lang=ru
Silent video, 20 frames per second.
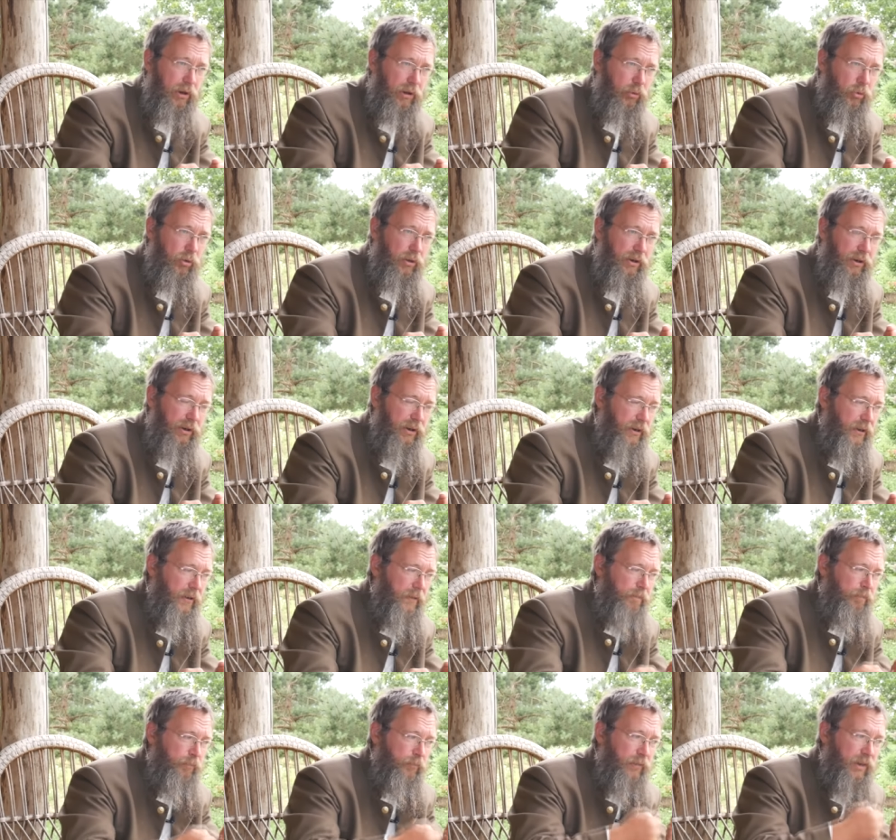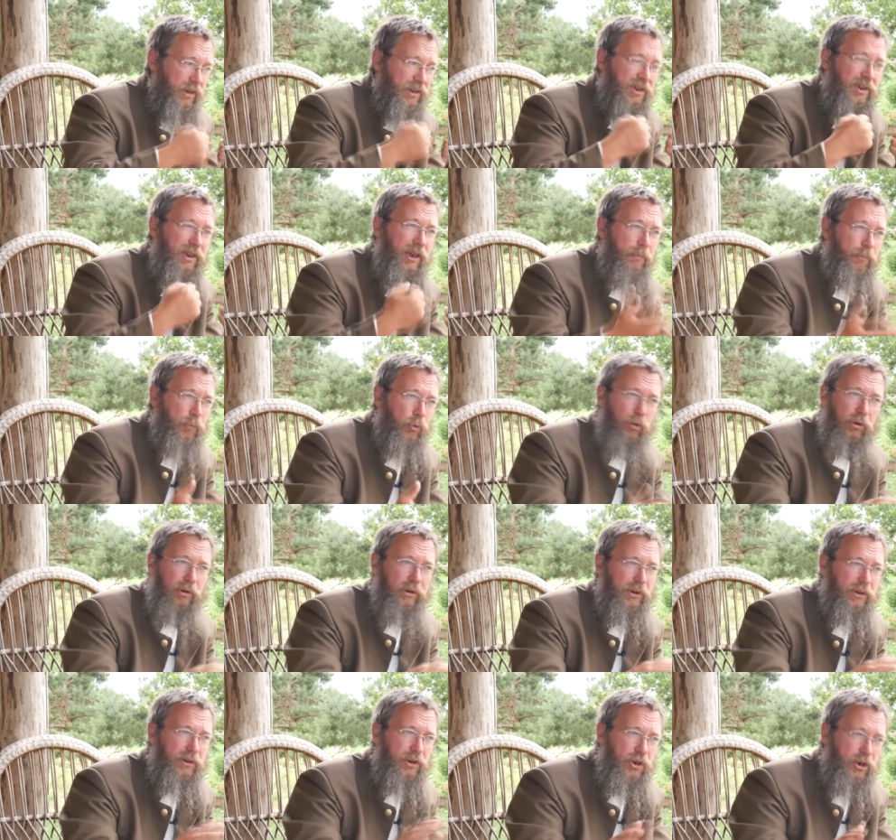надоено с
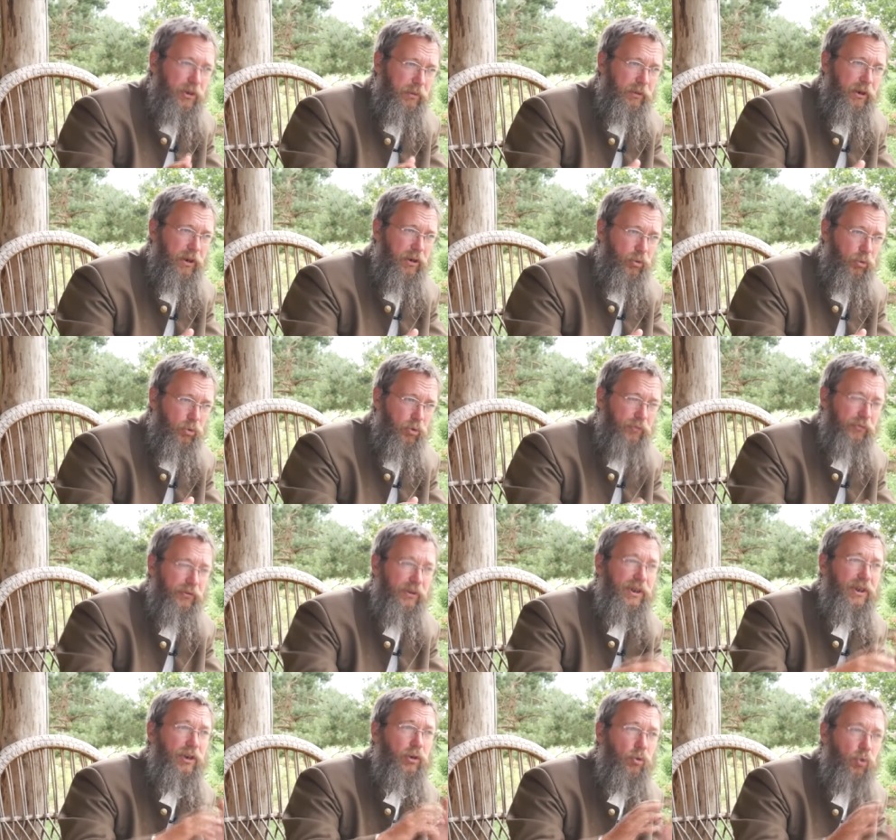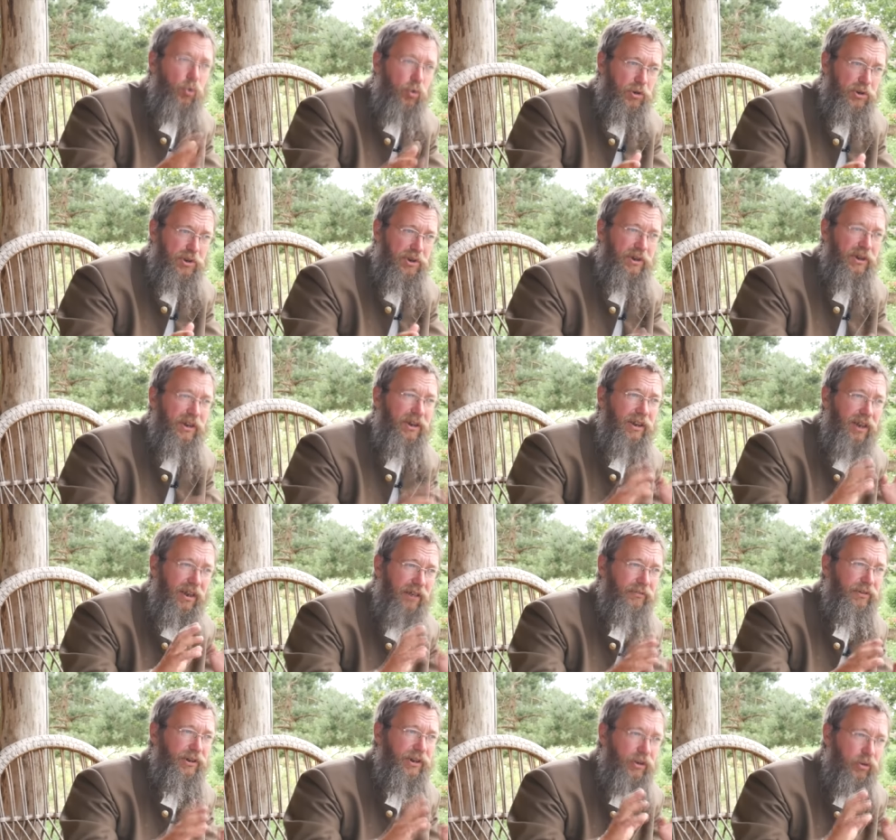необколотых ничем коров и коз,
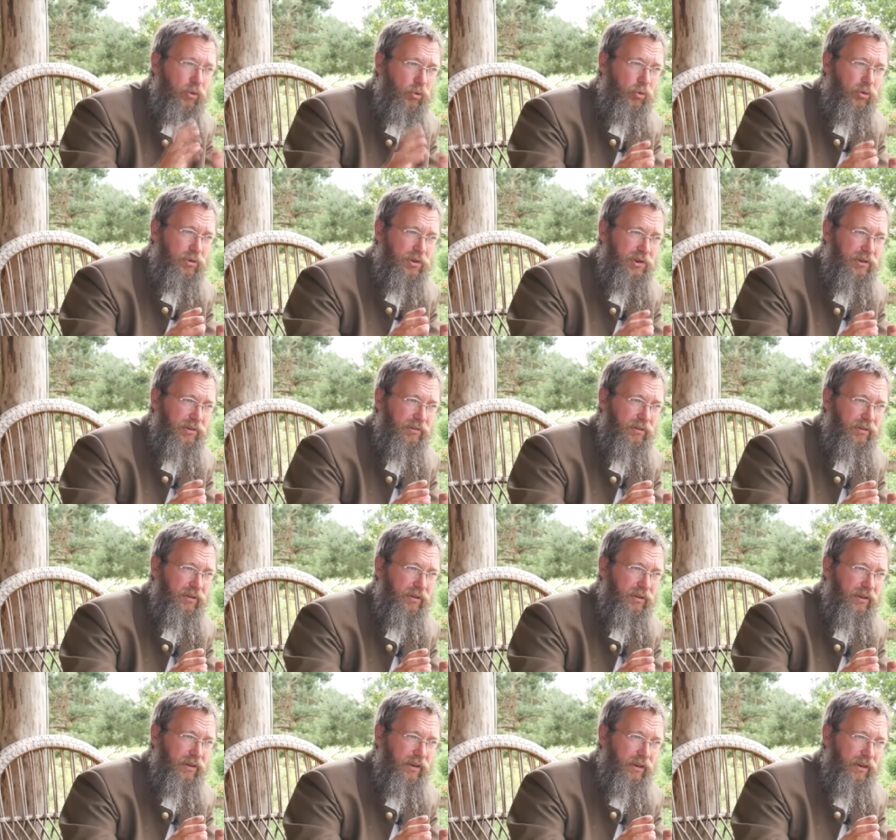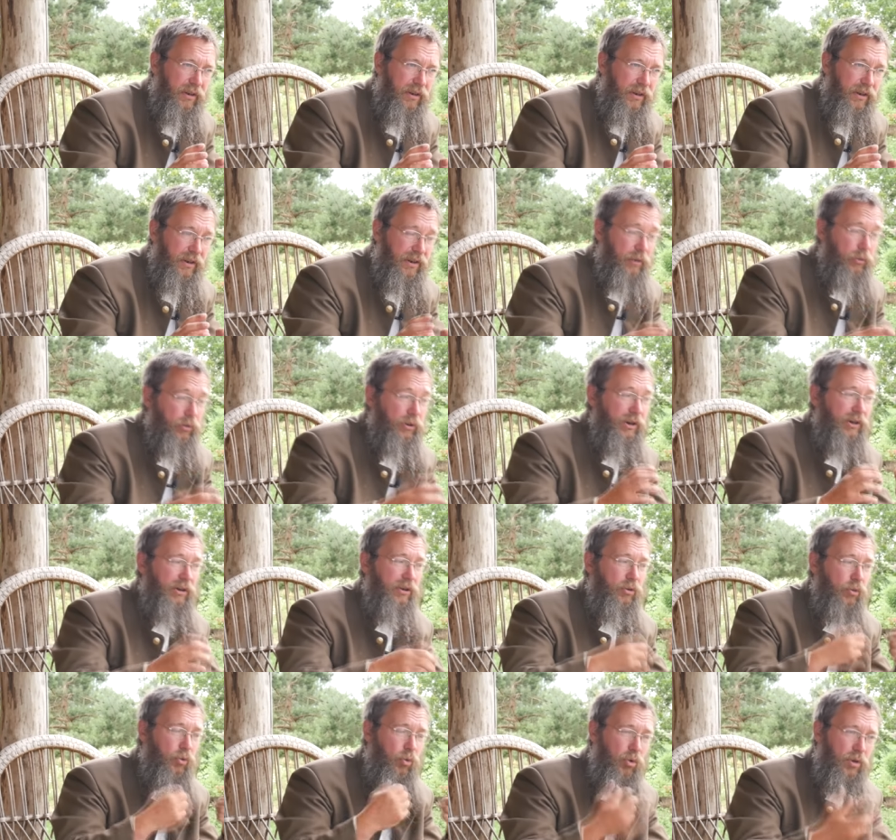главное коз. И вот
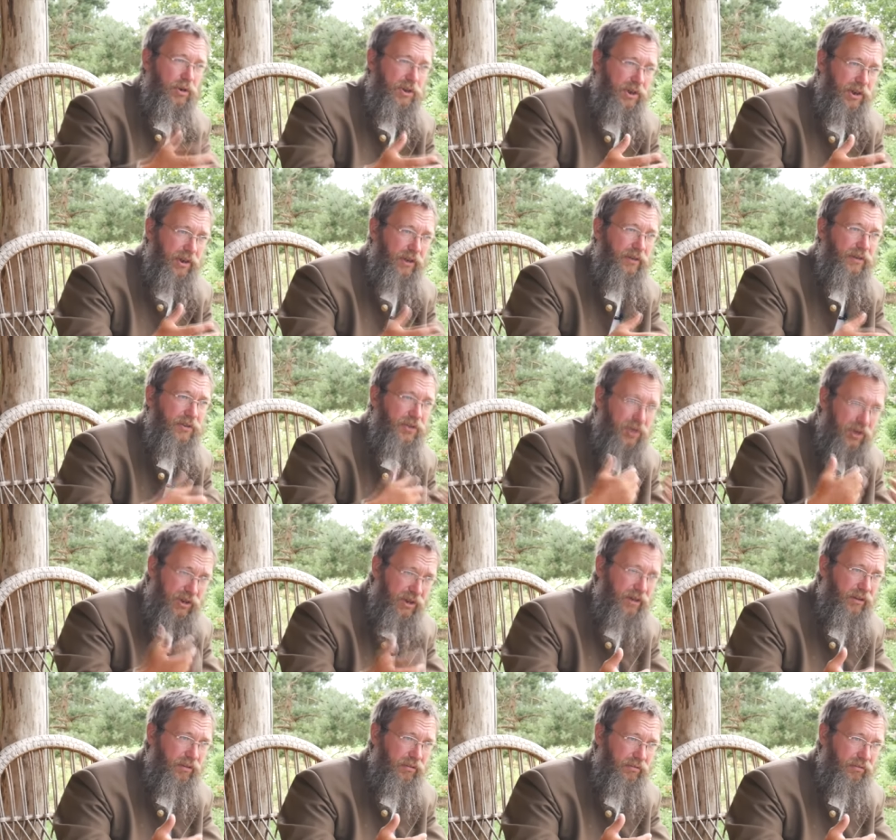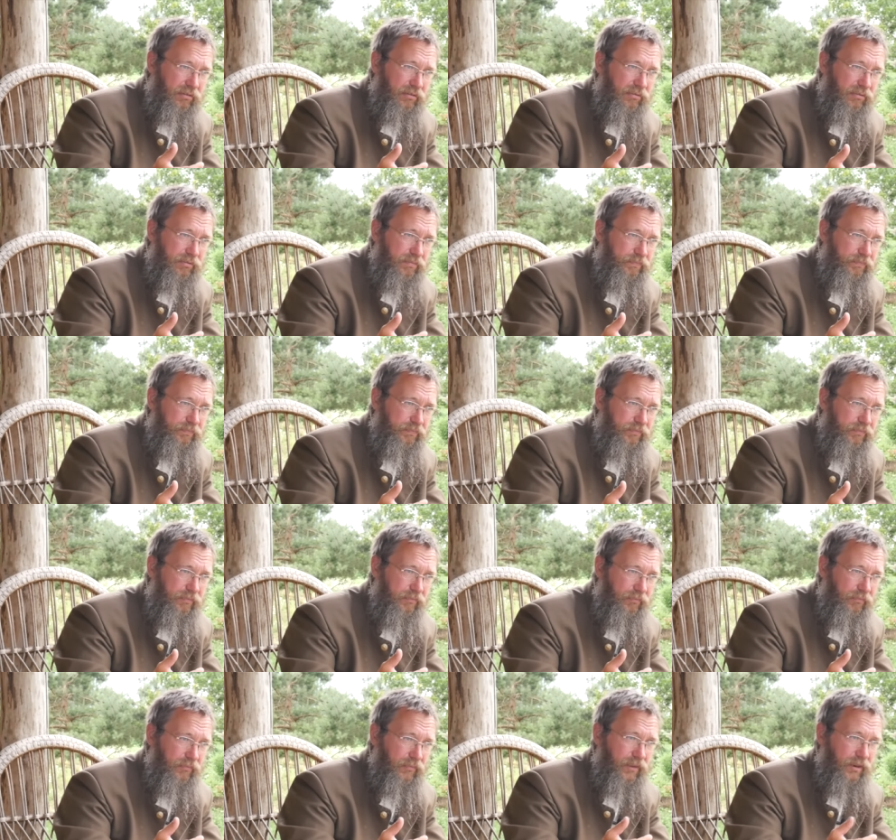этот козий сыр,
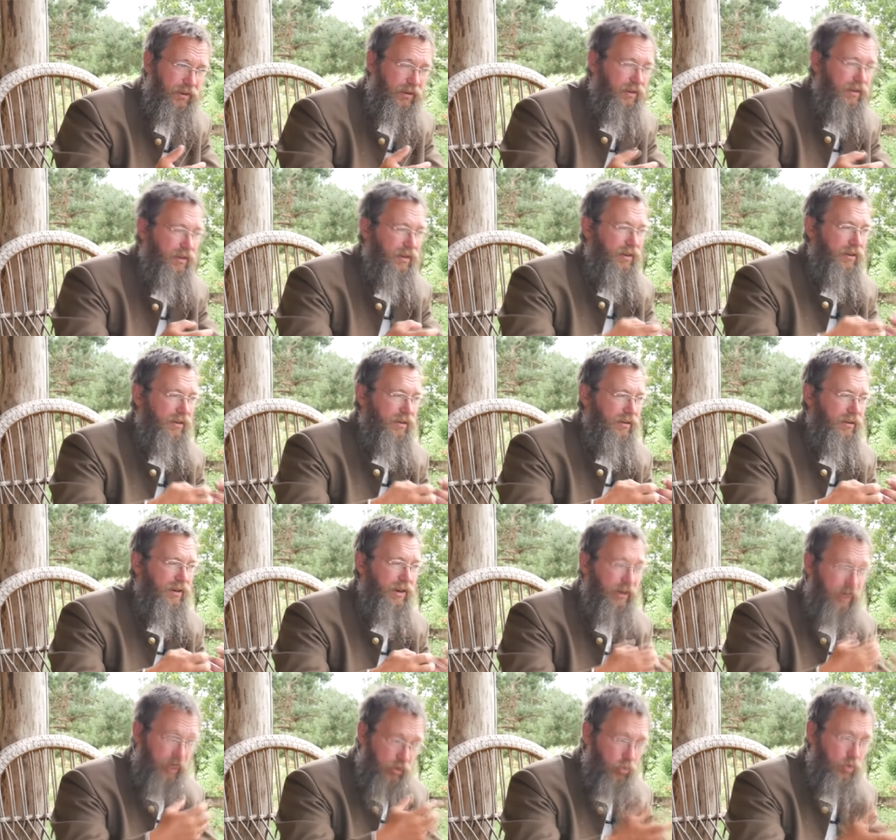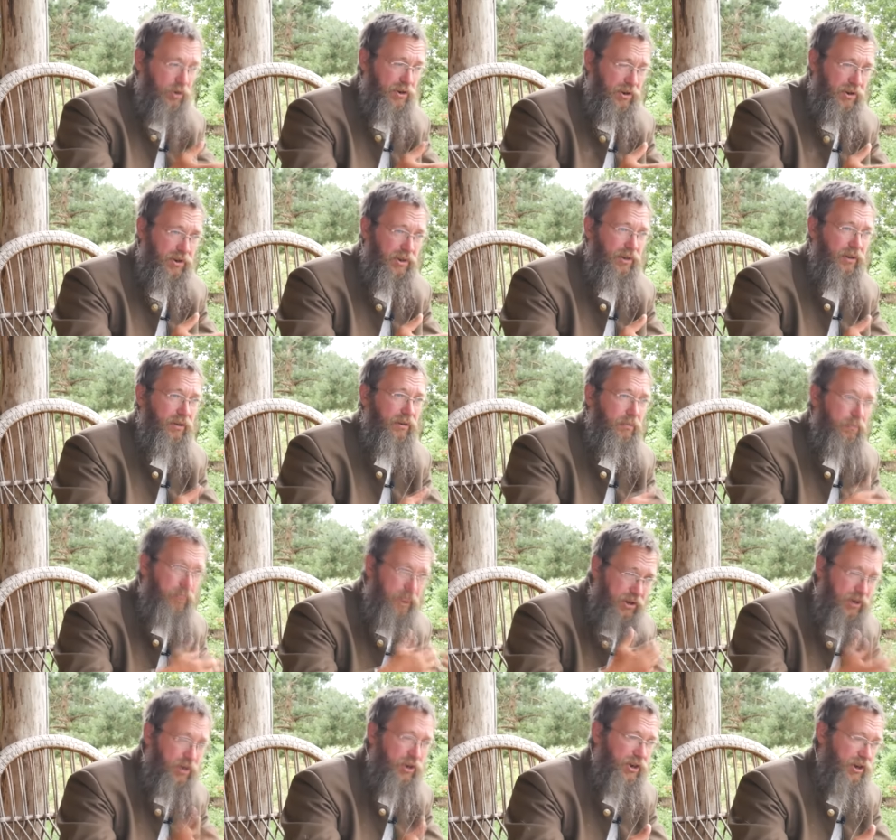это козий? Это козий сыр.
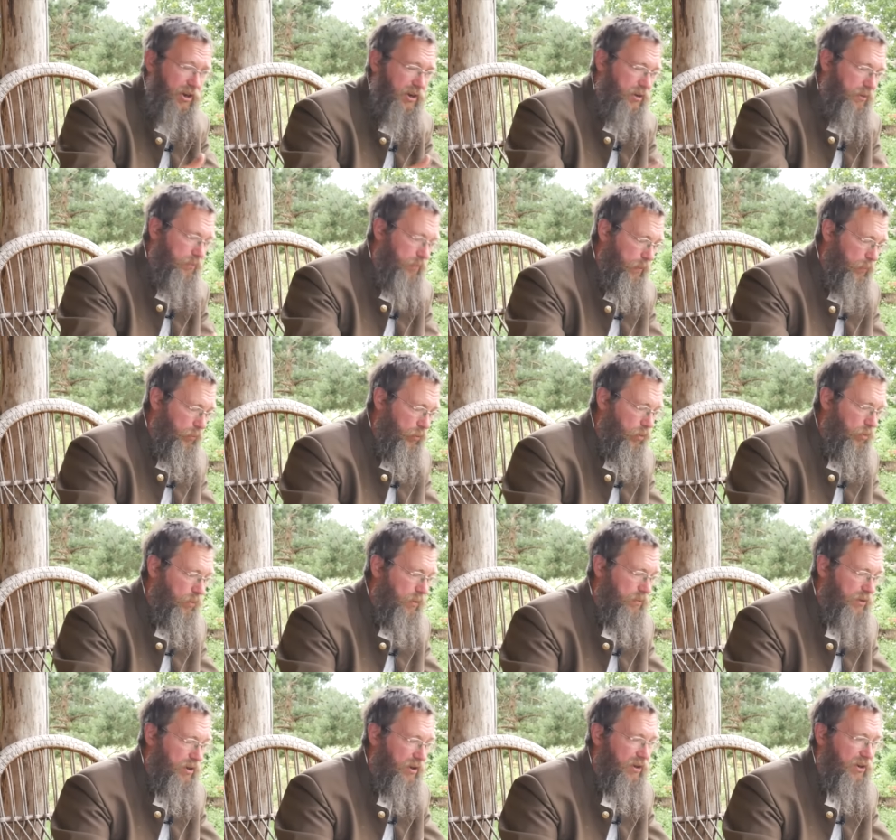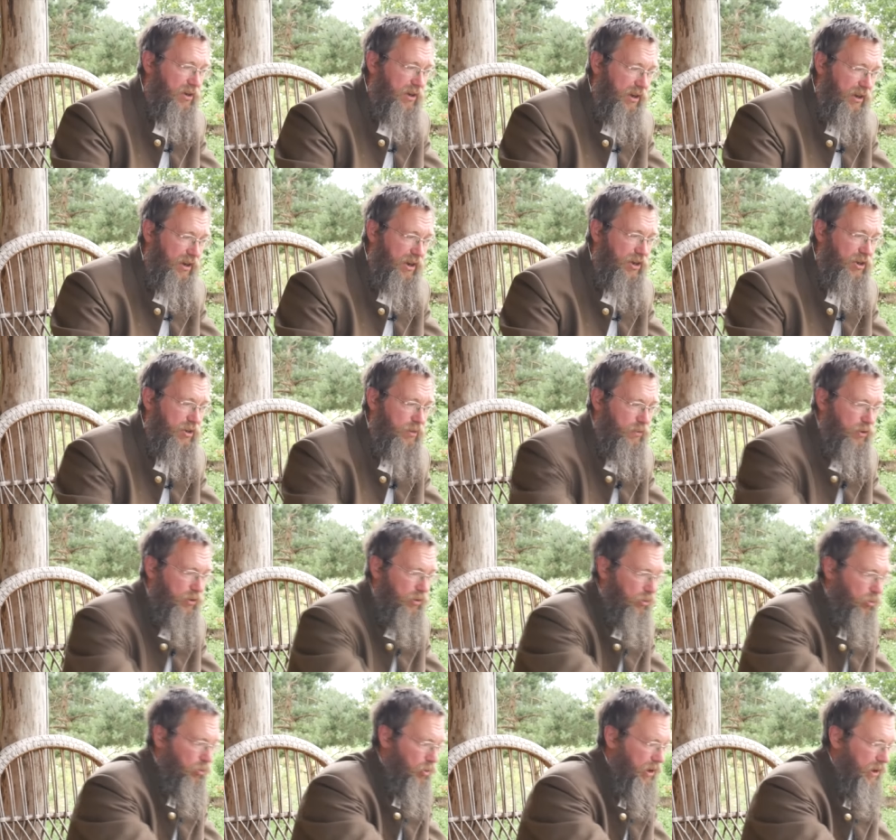Мы сейчас попробуем с настоящим, с
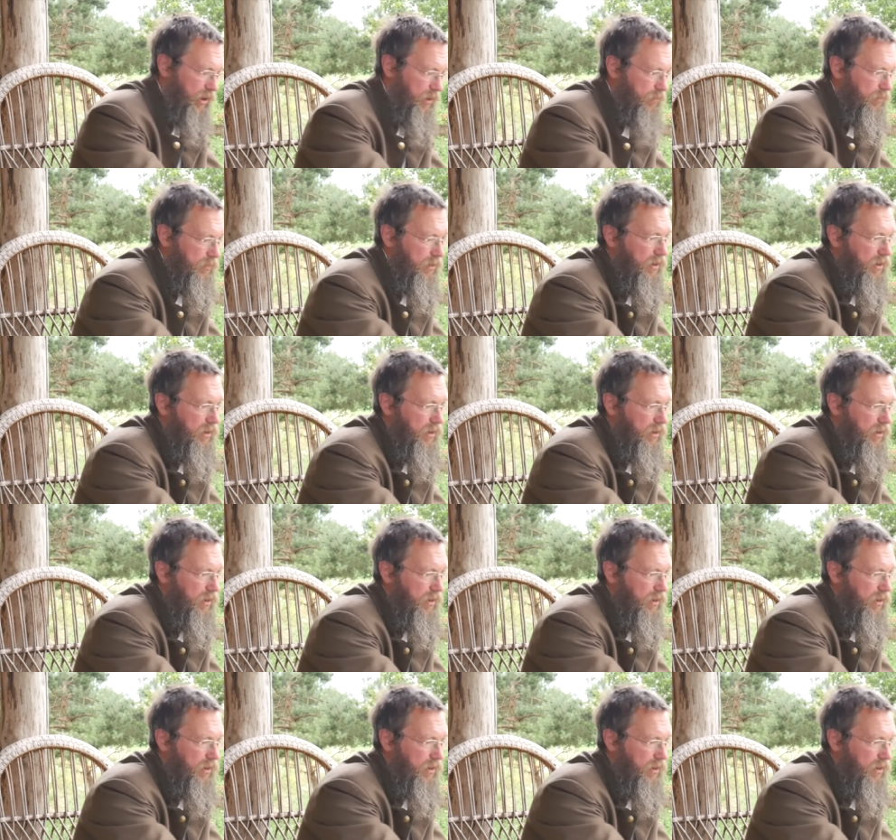натуральным